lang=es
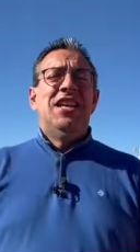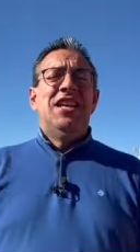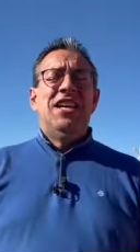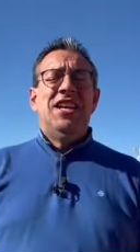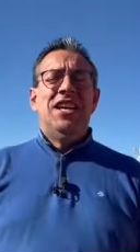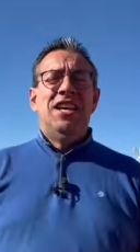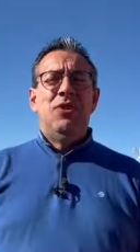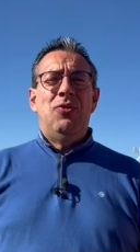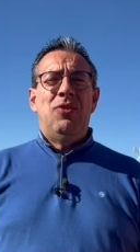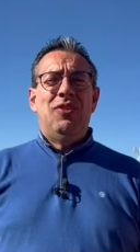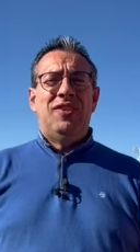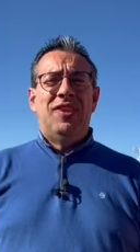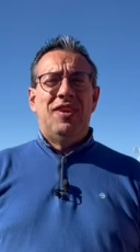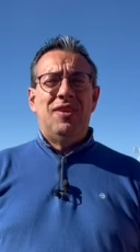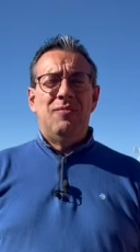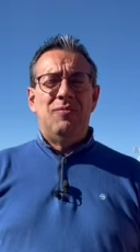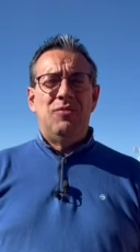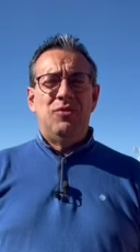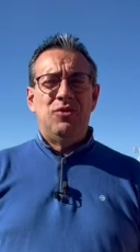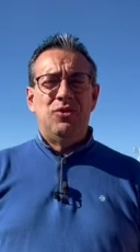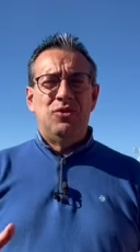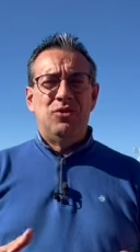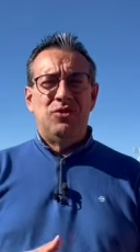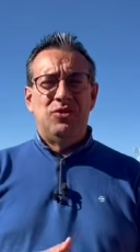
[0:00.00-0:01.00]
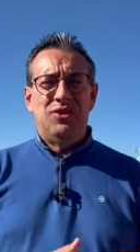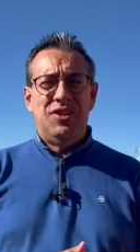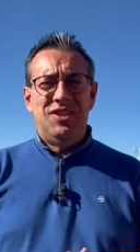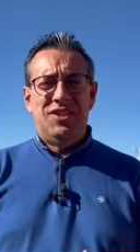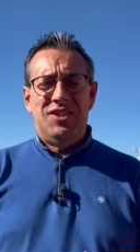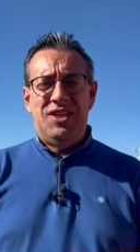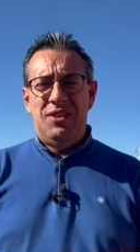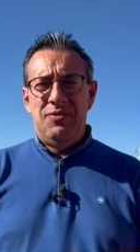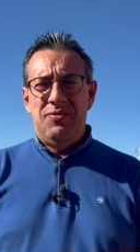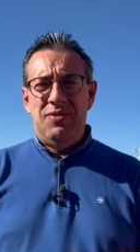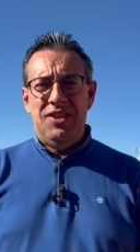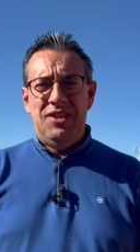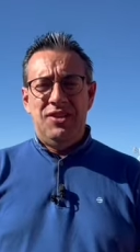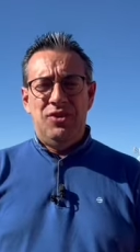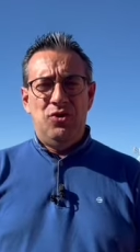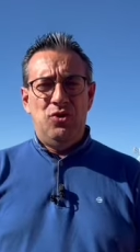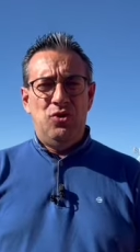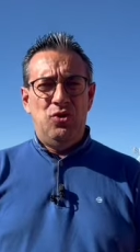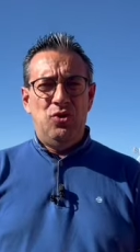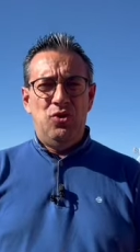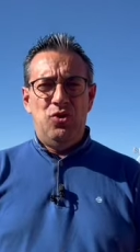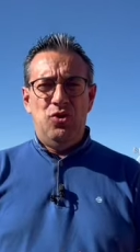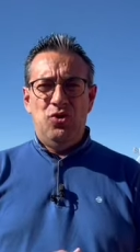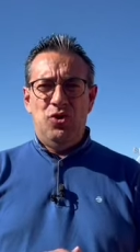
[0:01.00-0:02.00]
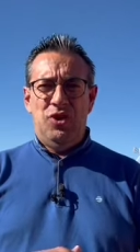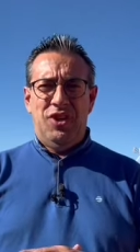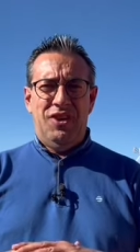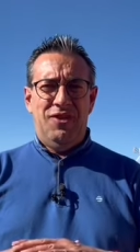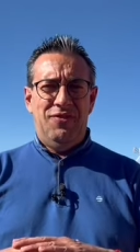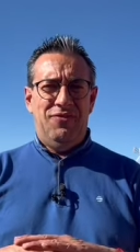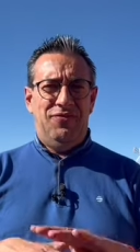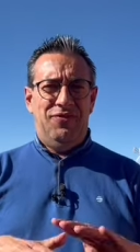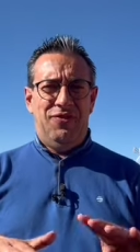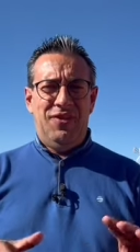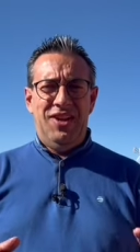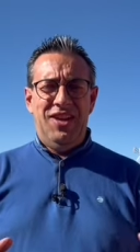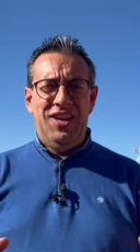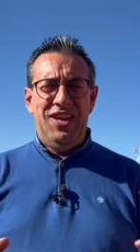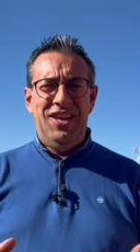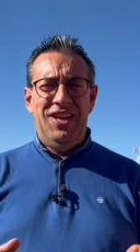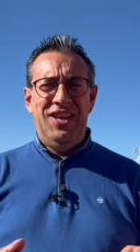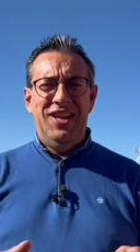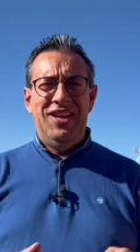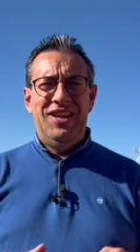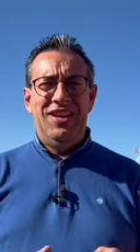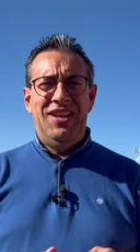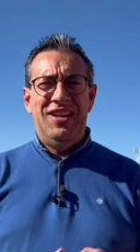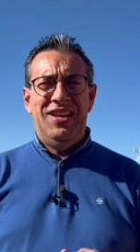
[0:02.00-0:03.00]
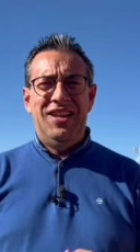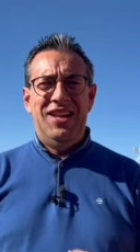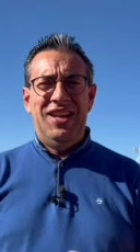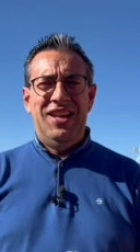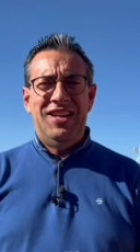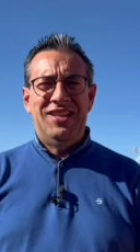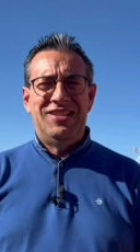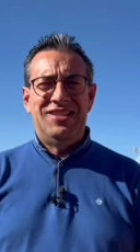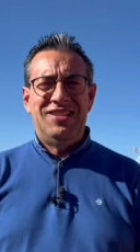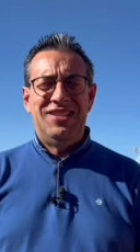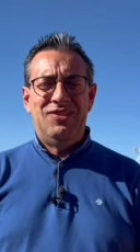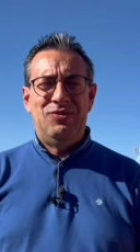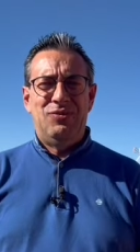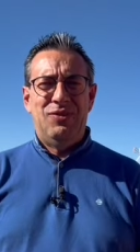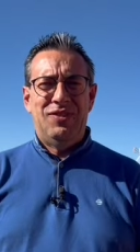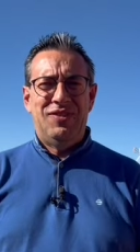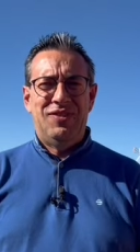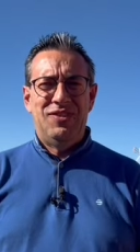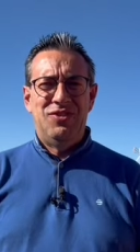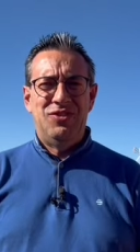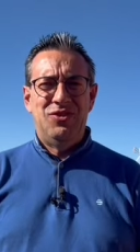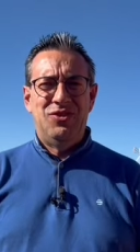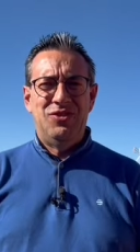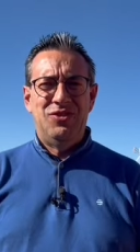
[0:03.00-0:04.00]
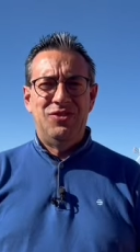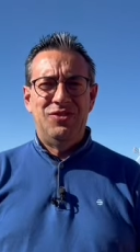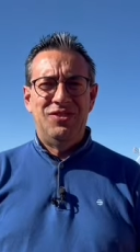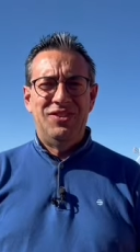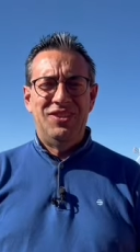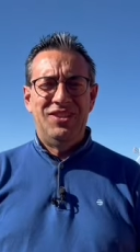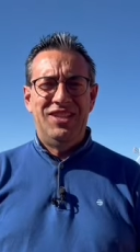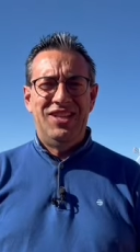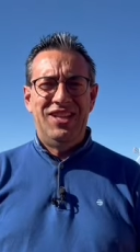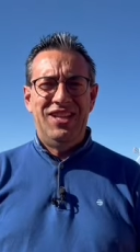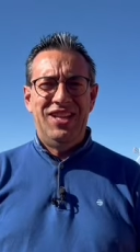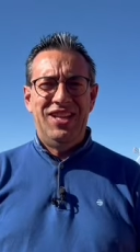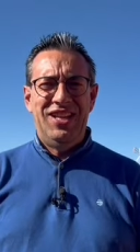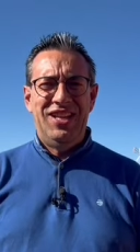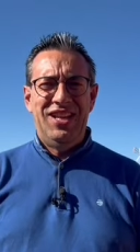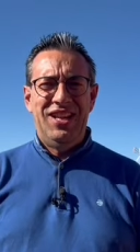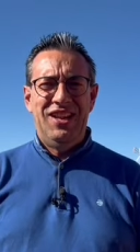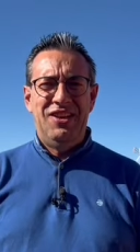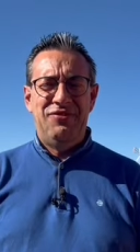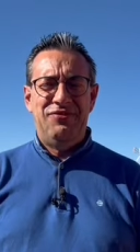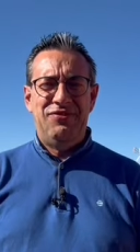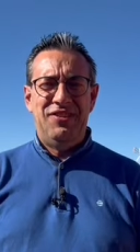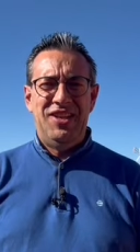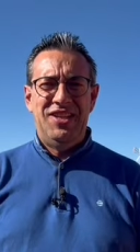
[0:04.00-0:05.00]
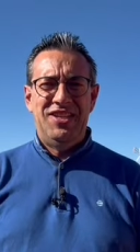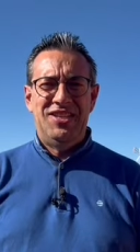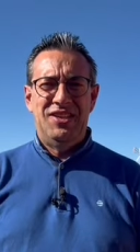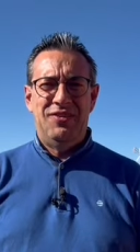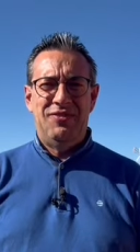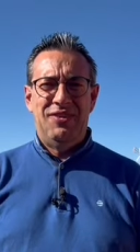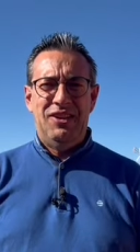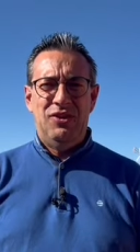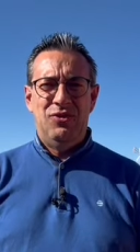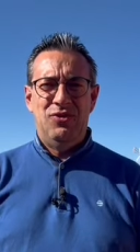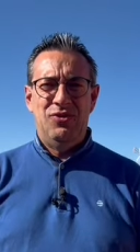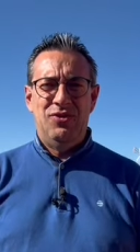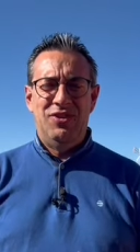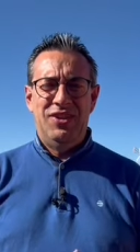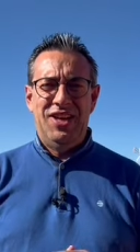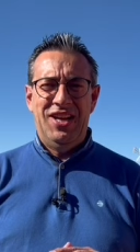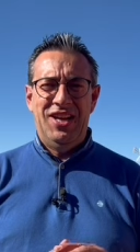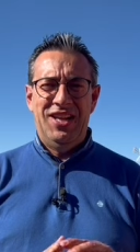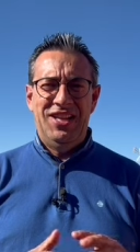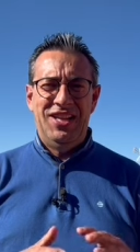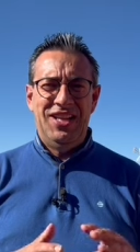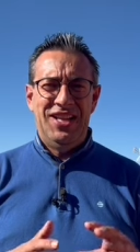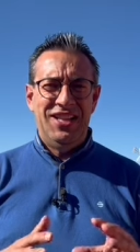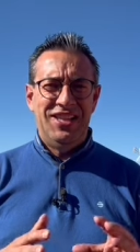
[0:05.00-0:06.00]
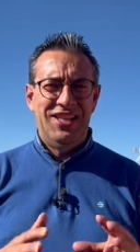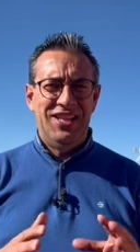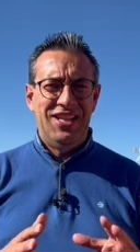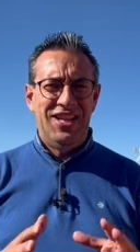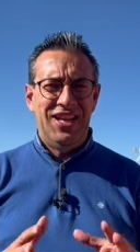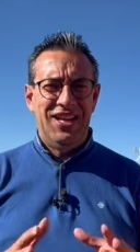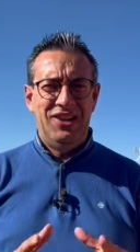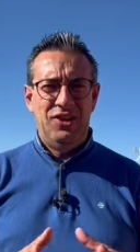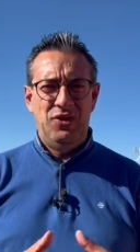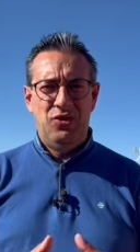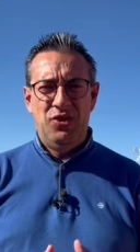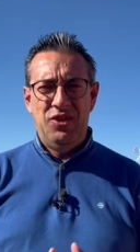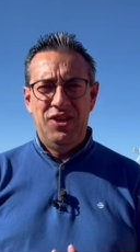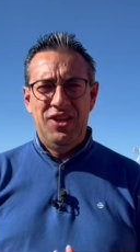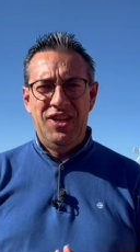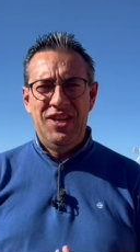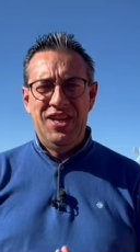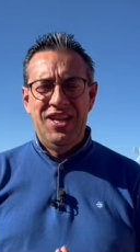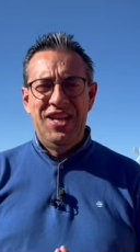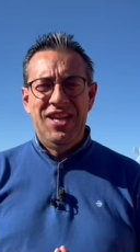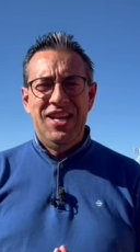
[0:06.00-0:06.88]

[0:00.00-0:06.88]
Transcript: Y lo hacemos describiendo lo que fue la situación de la flecha balona en el día de hoy.